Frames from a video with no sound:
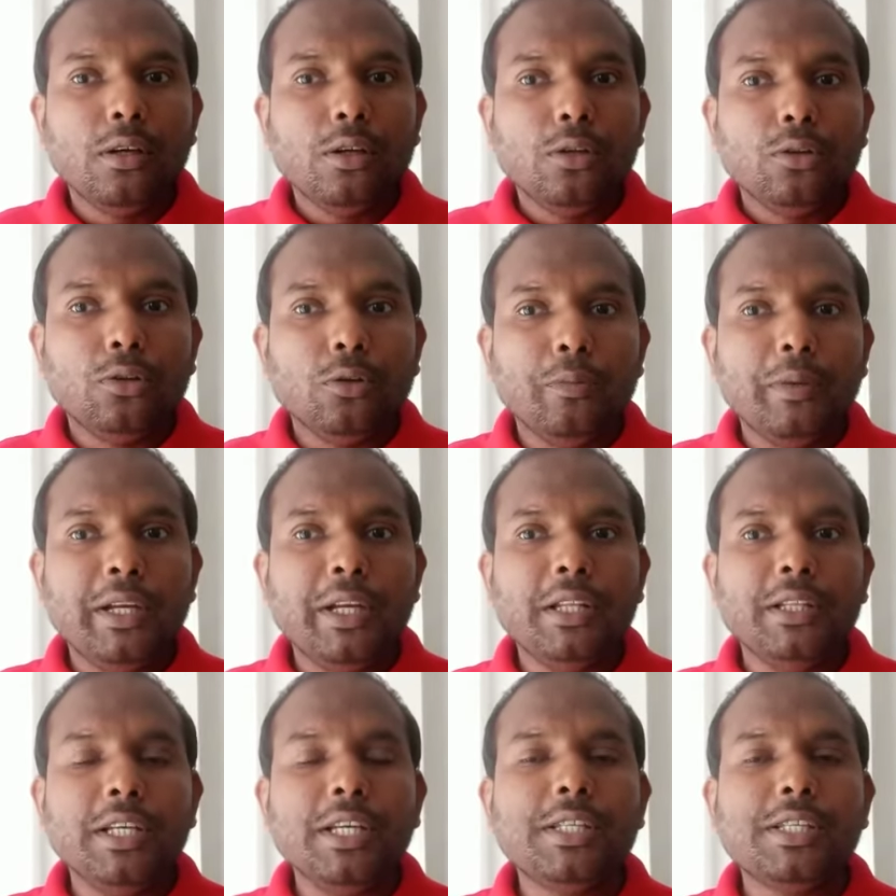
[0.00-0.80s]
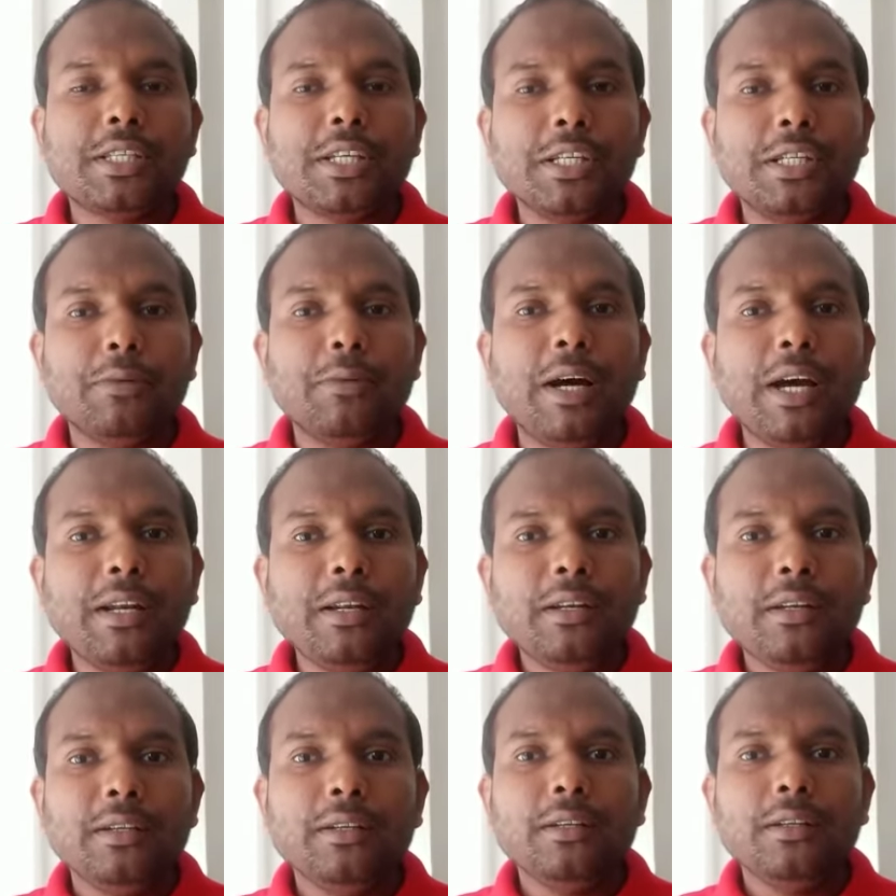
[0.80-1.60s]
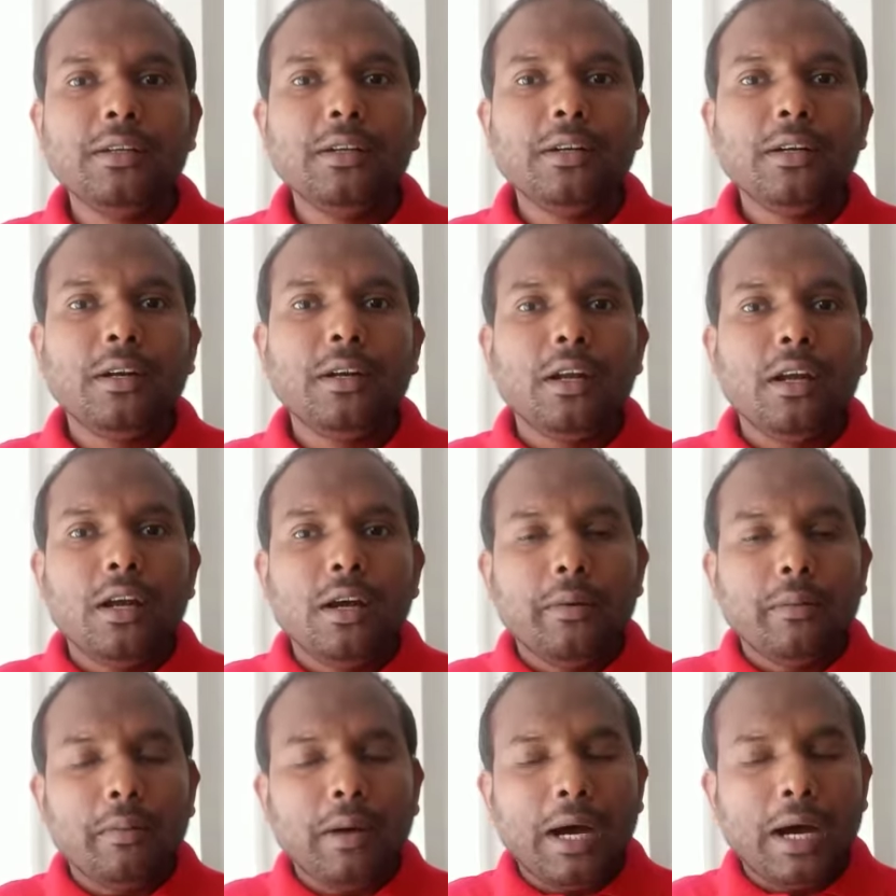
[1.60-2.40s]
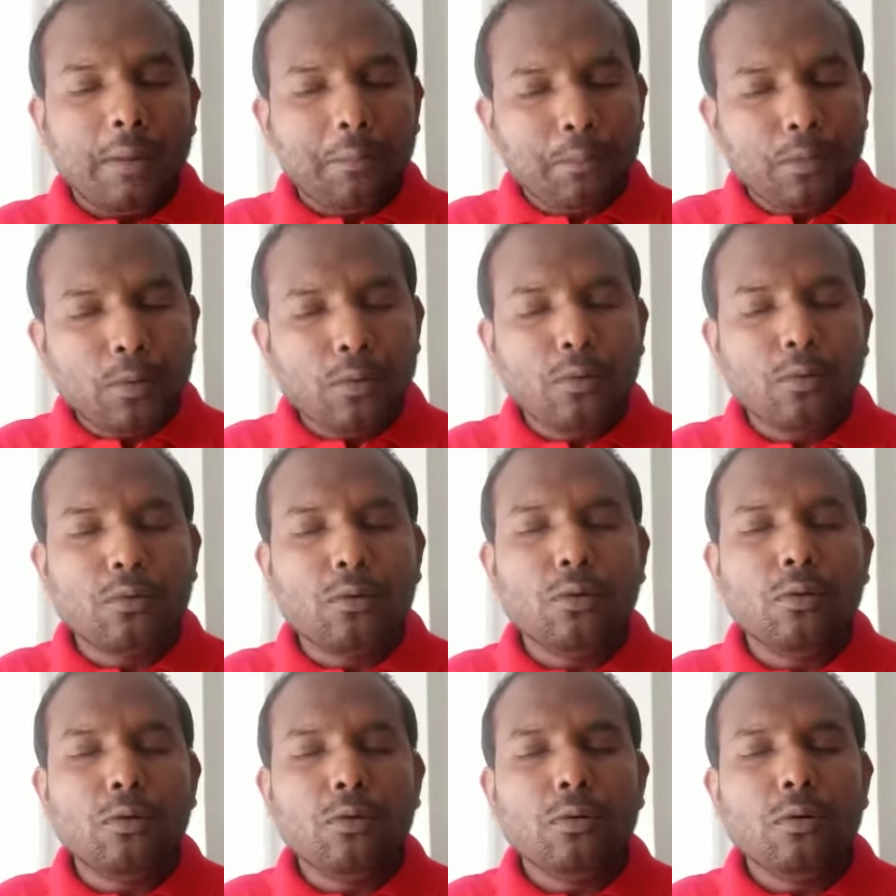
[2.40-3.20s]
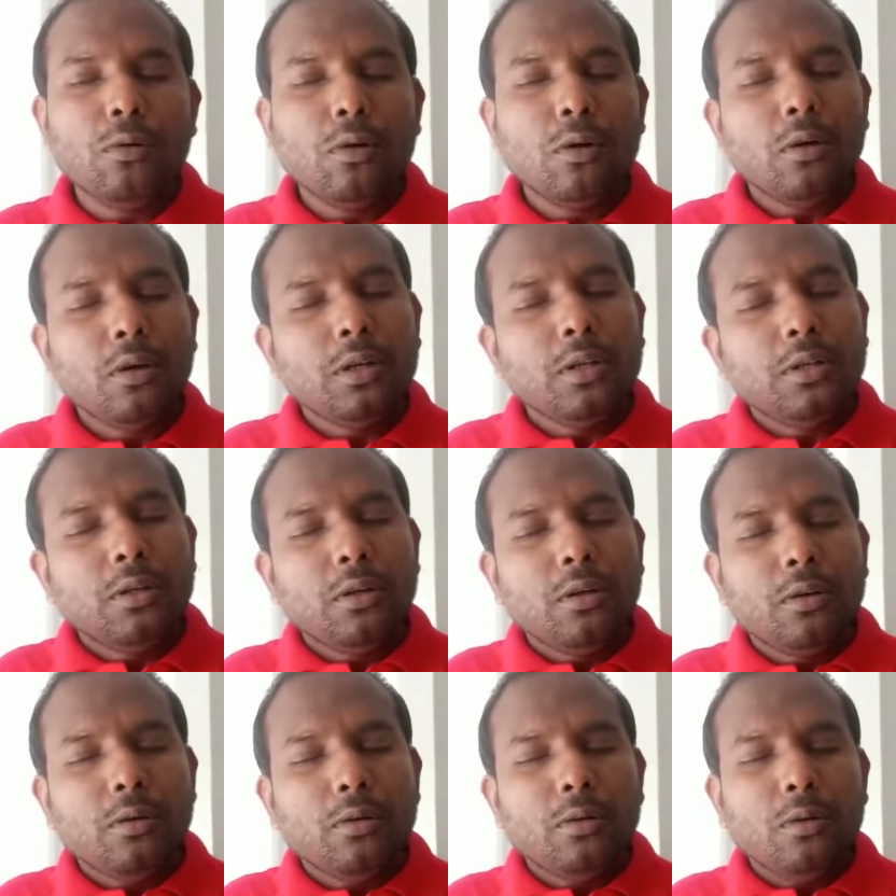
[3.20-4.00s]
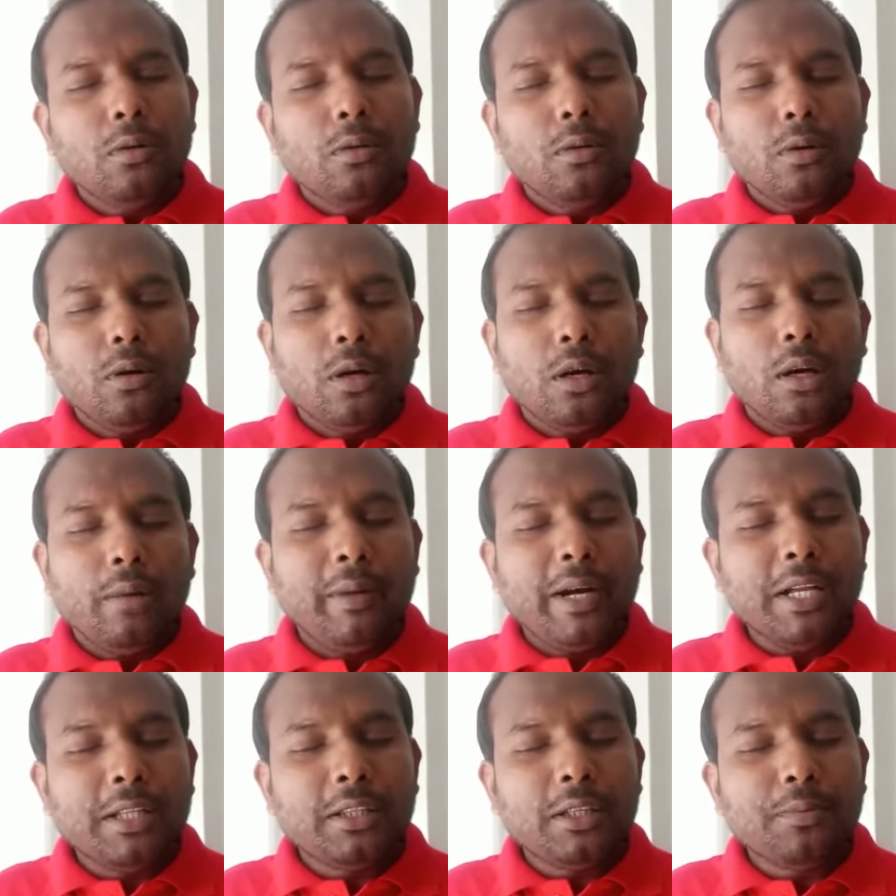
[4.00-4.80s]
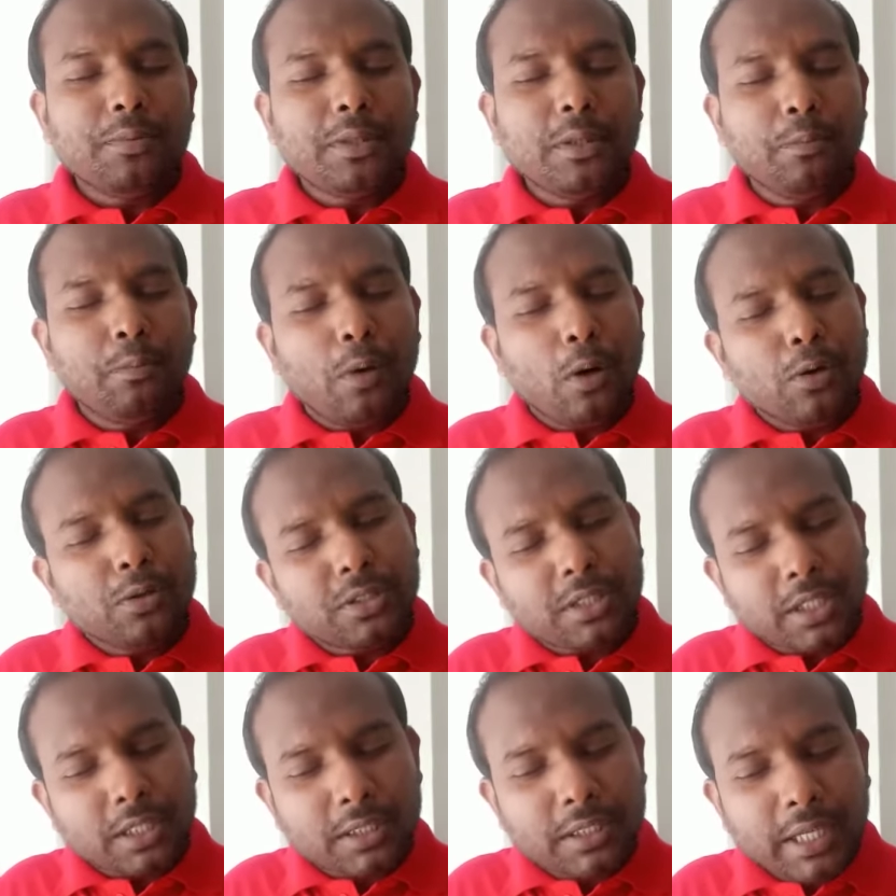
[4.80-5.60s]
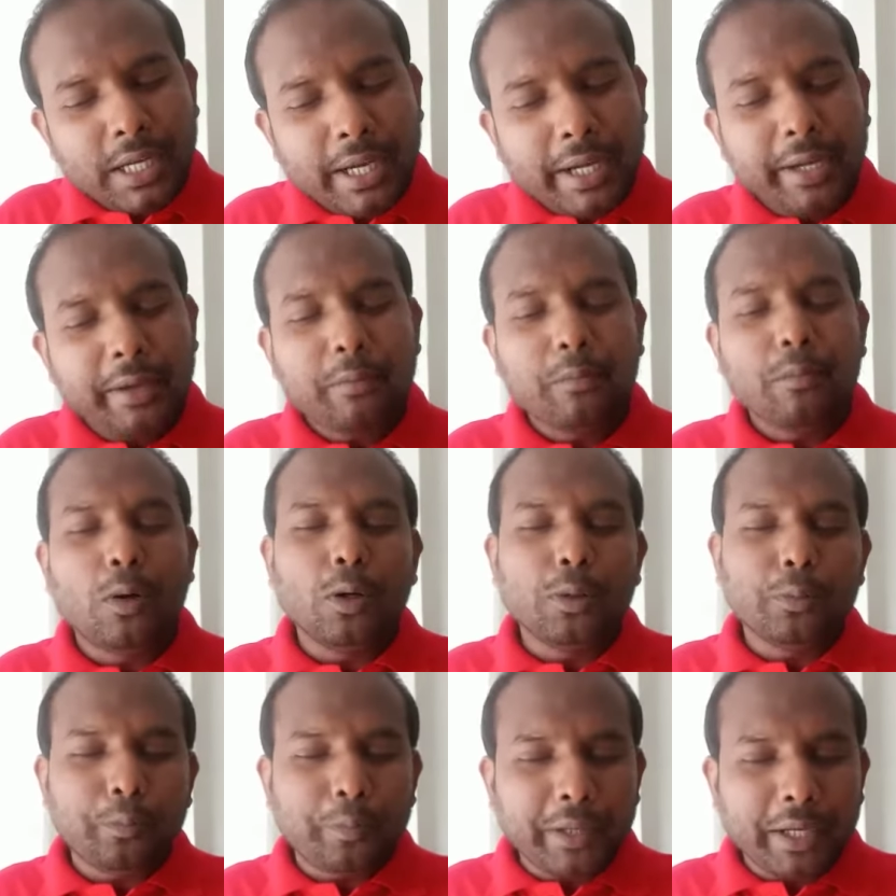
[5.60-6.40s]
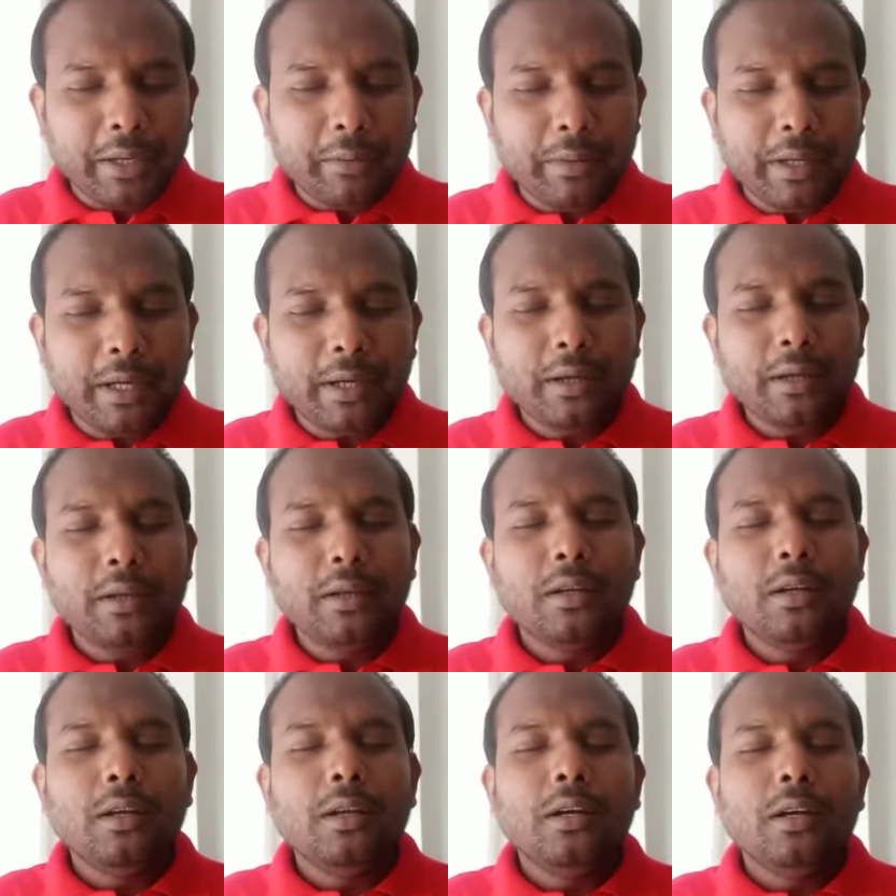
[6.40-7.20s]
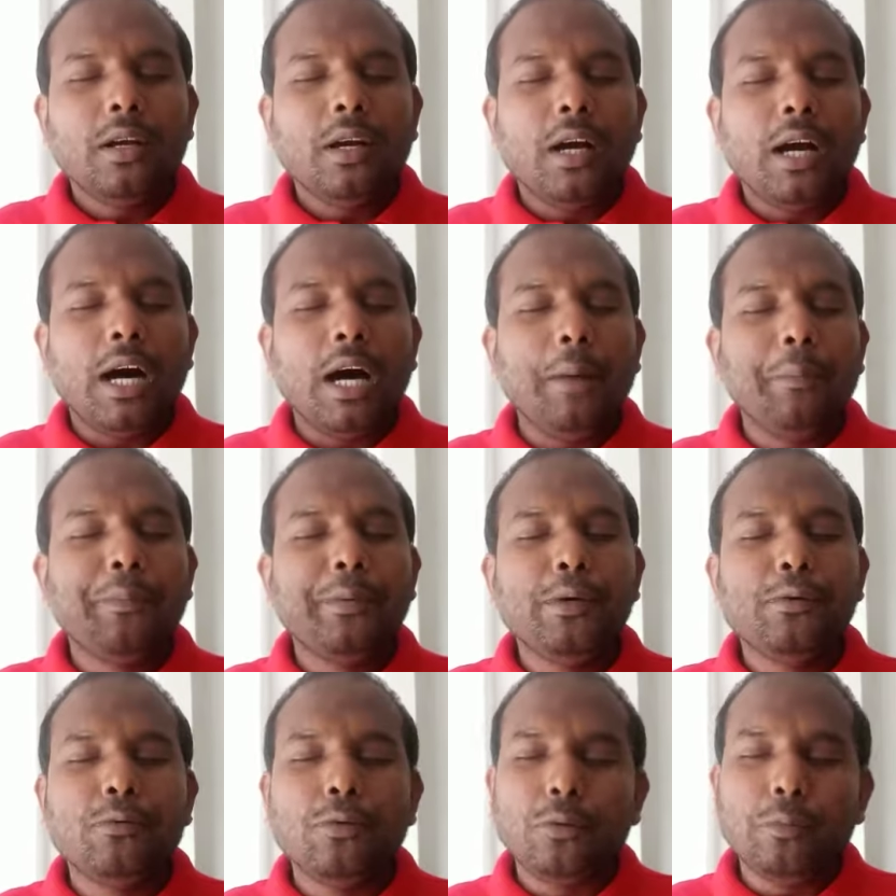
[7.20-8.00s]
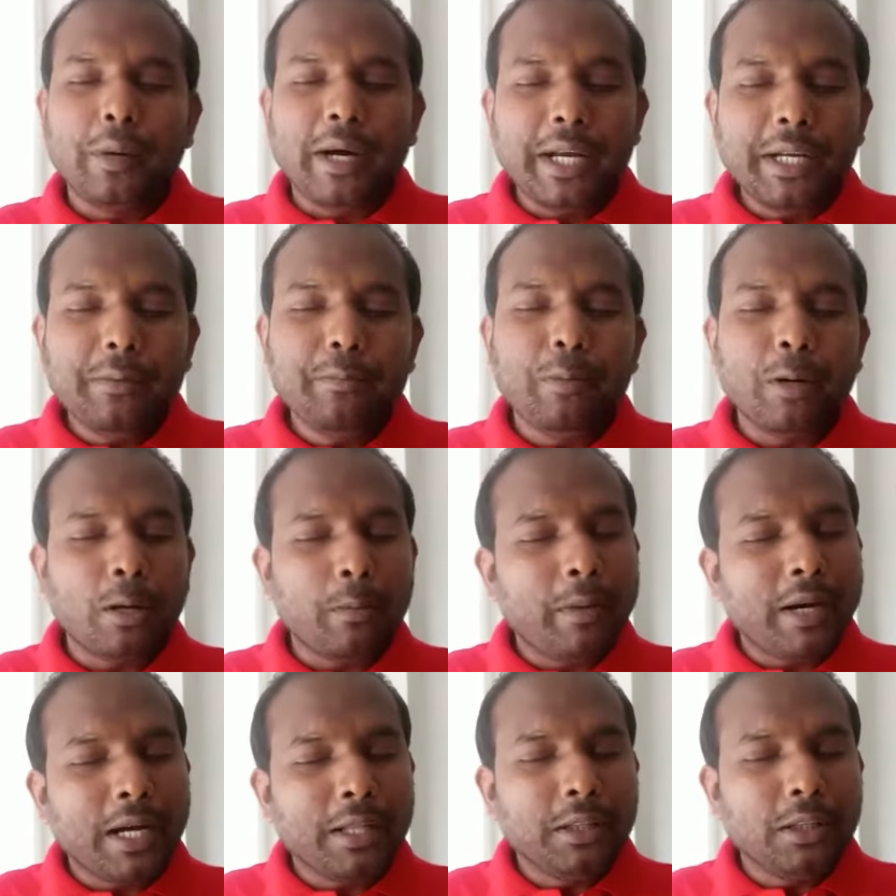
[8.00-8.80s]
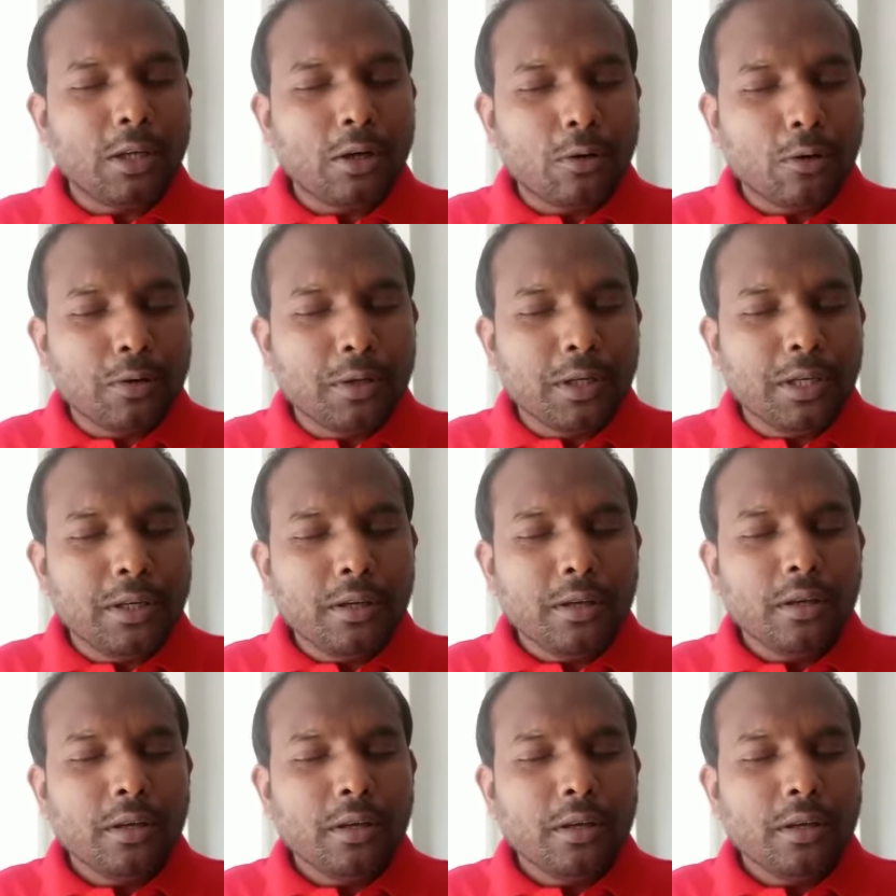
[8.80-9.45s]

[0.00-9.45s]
तो मेरे देश के जवान आप लोगों को हमारी तरफ से बहुत श्रद्धा है बहुत प्रेम है आपकी कुर्बानी बर्बाद ना होगी